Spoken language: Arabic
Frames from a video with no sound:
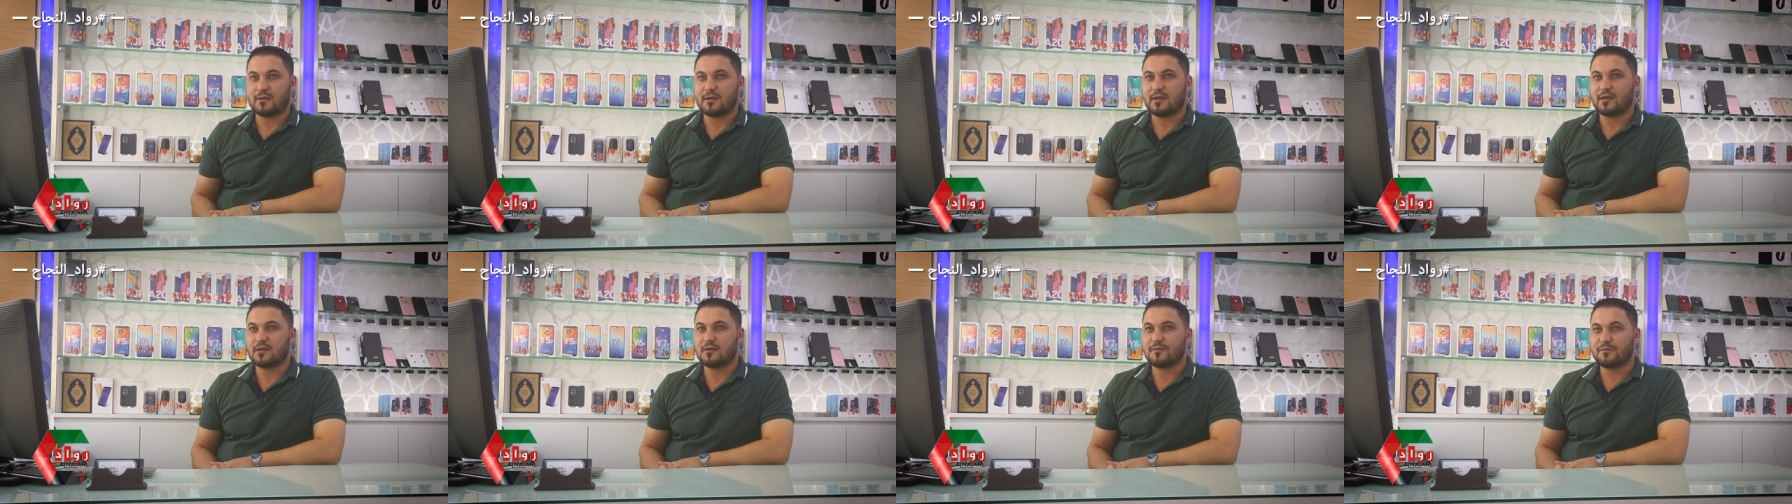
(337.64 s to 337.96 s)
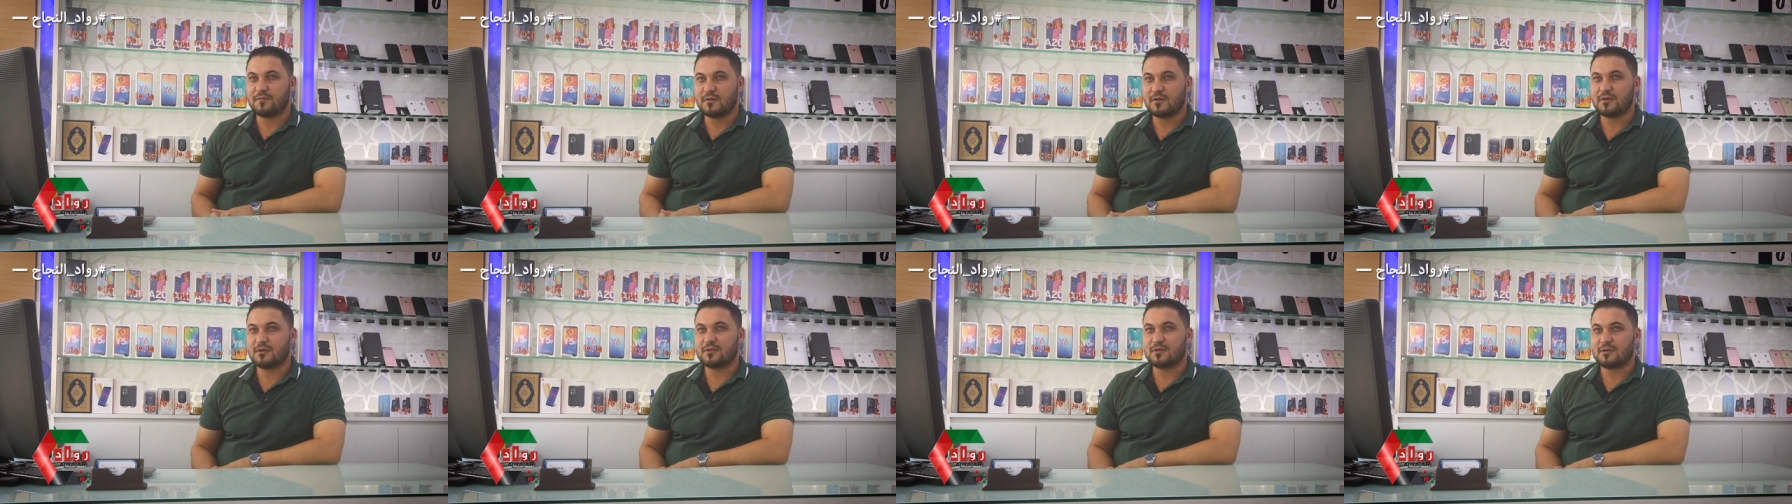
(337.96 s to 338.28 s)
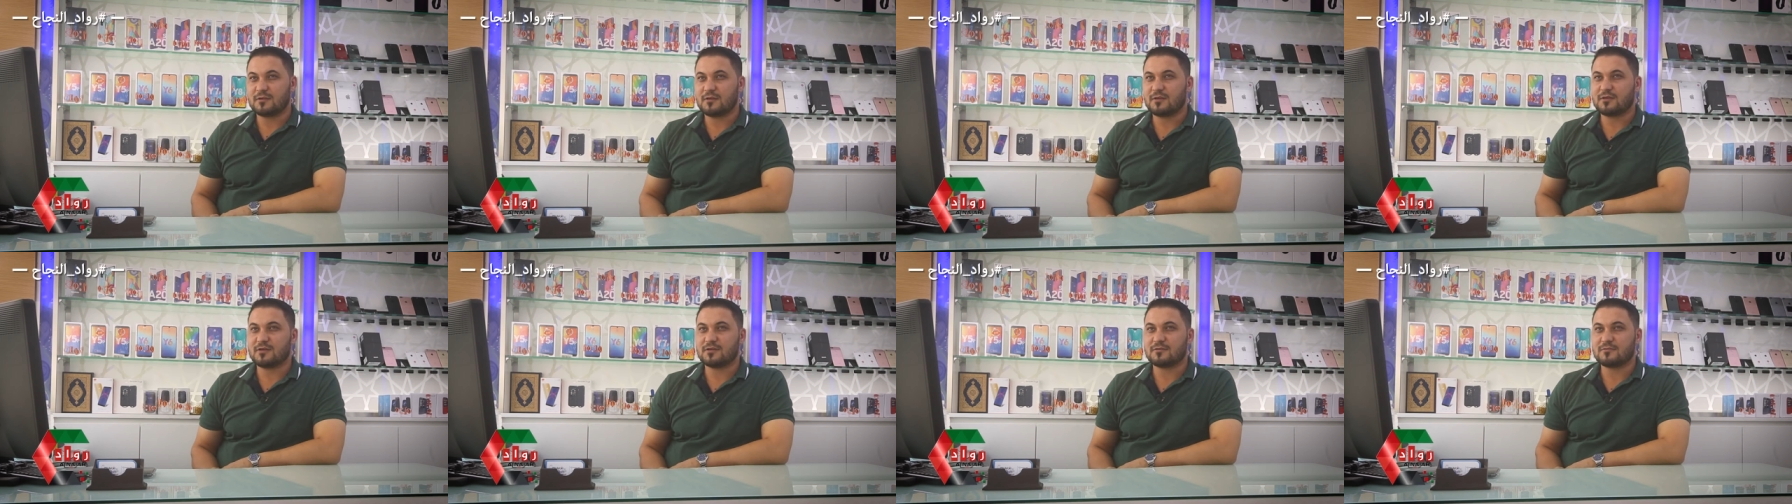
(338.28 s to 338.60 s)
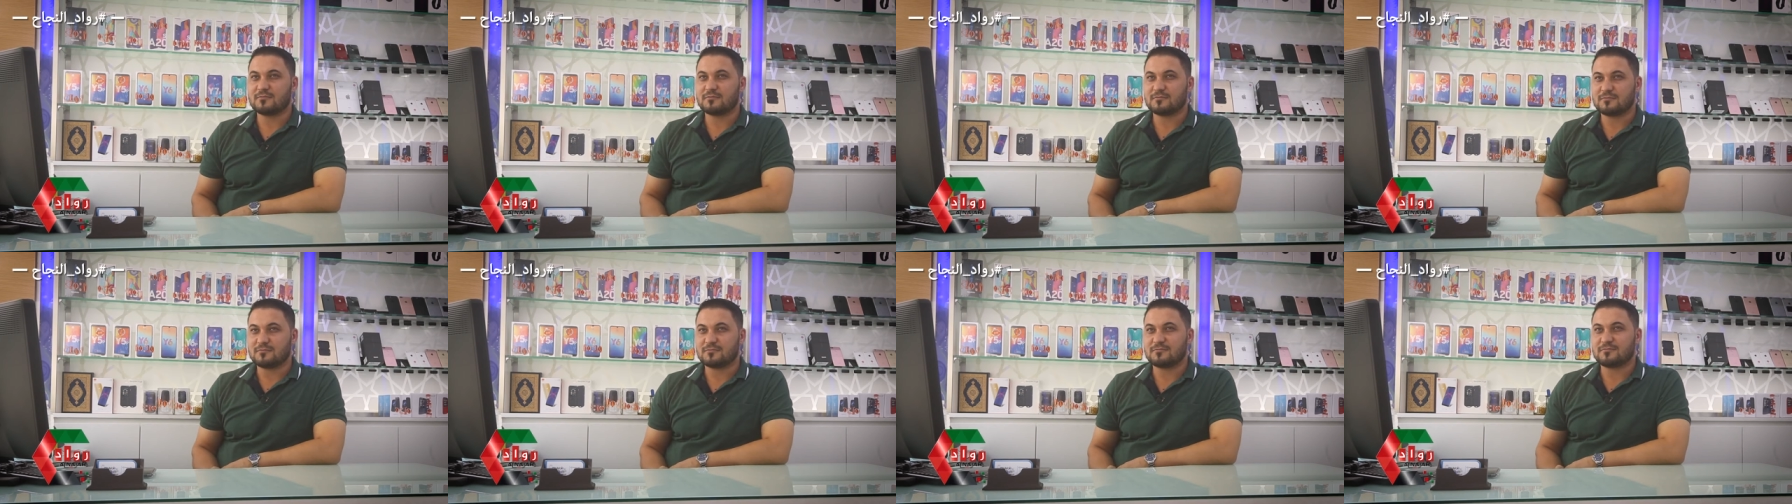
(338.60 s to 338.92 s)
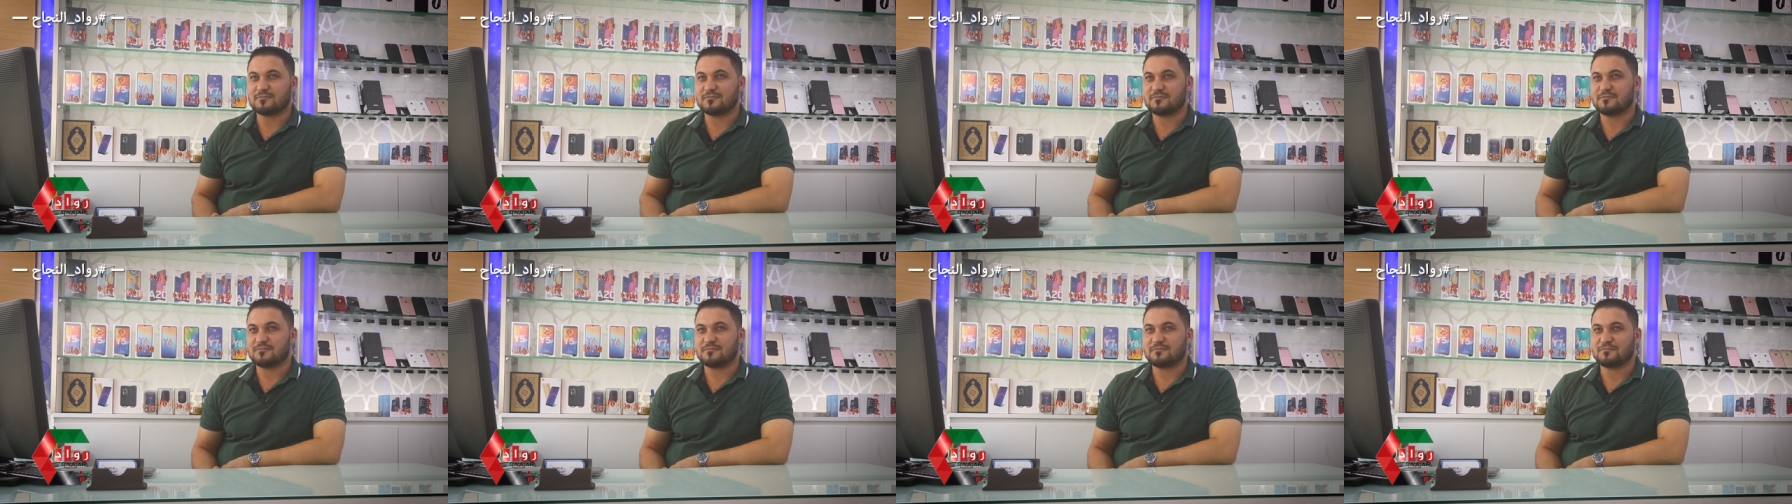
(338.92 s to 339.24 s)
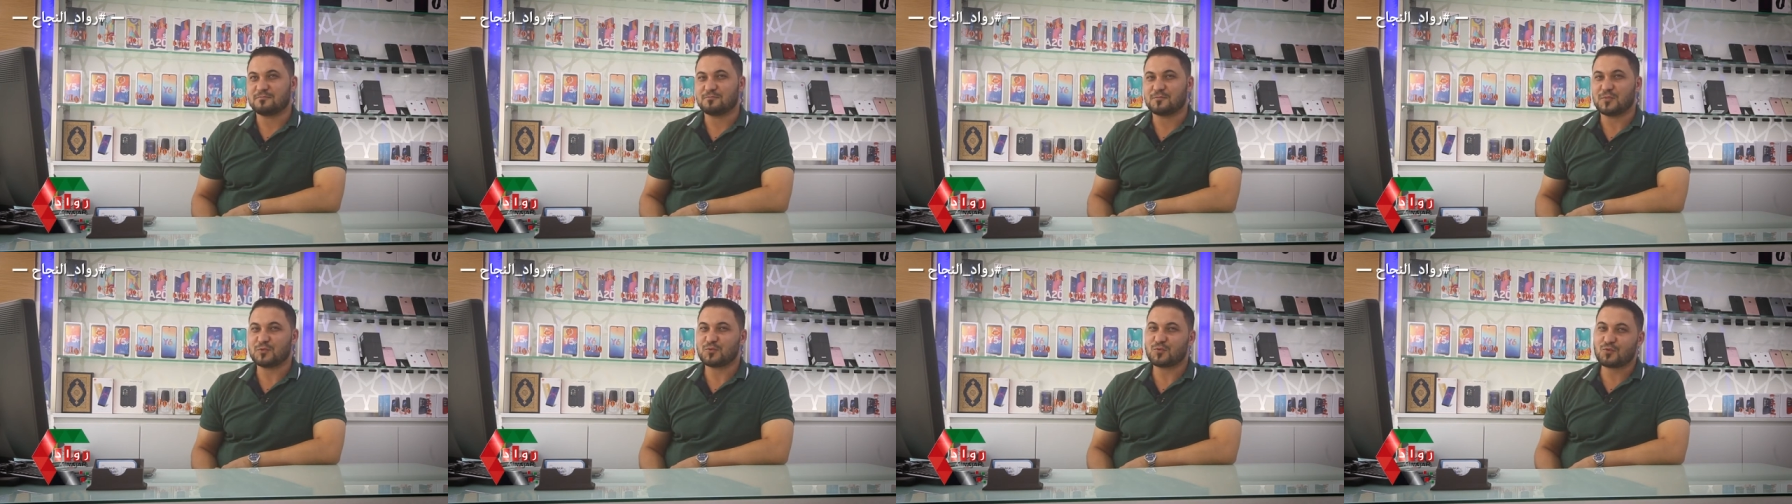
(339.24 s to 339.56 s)
يعني في الحين
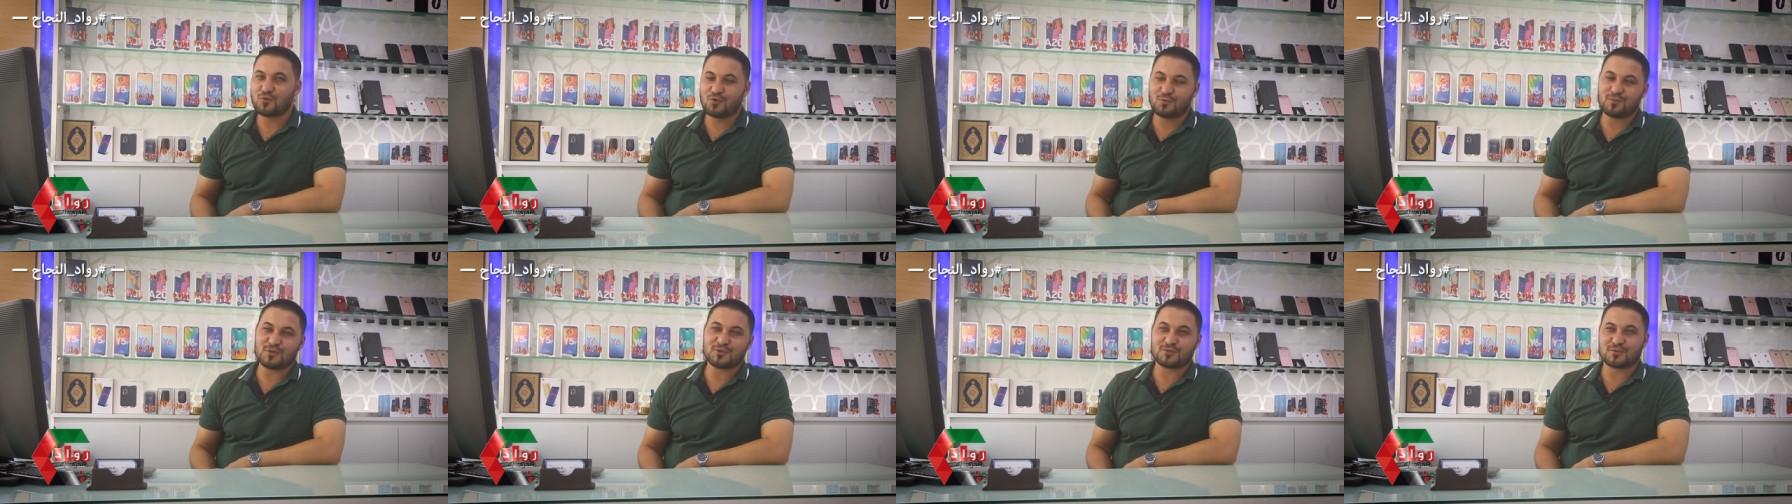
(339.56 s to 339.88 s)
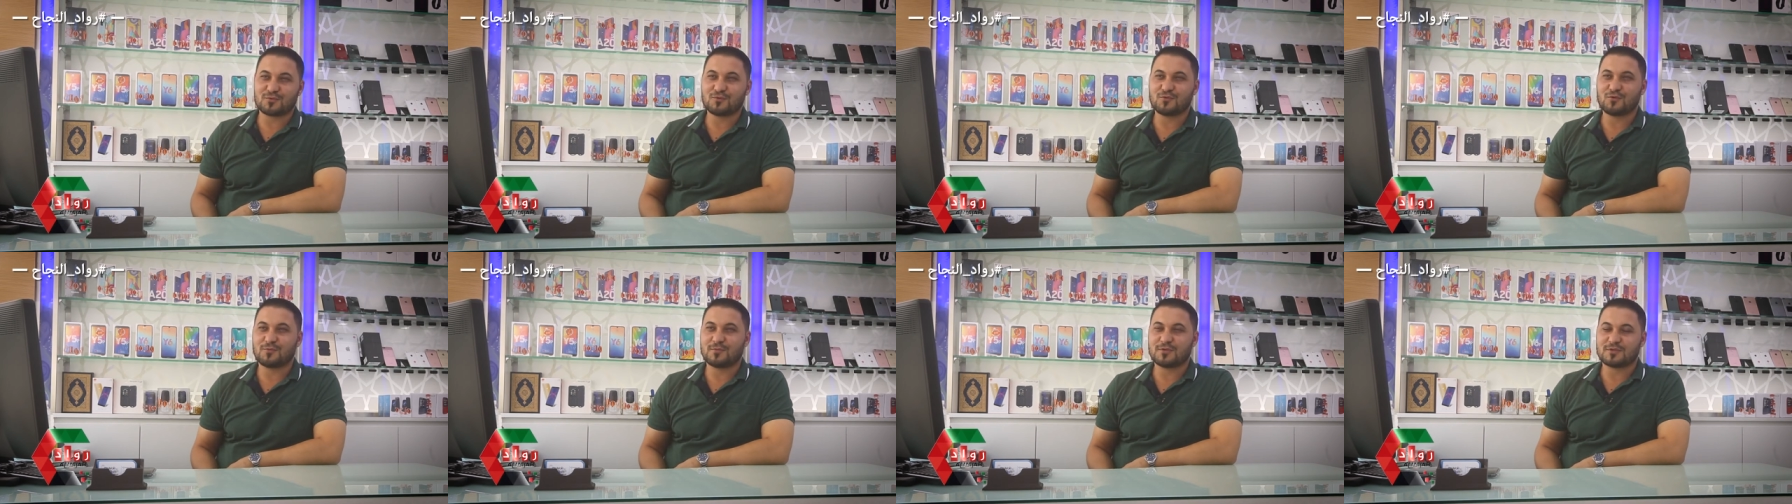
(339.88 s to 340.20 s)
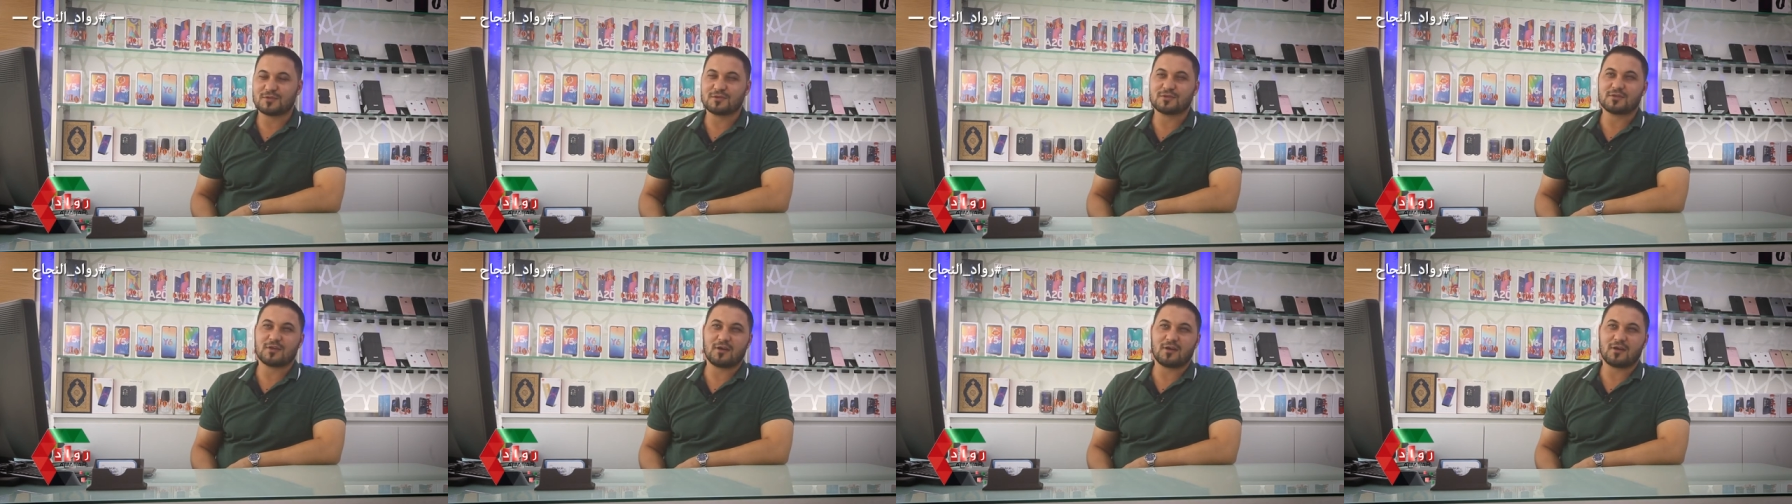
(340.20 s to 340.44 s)
مطروح مشروع بس ان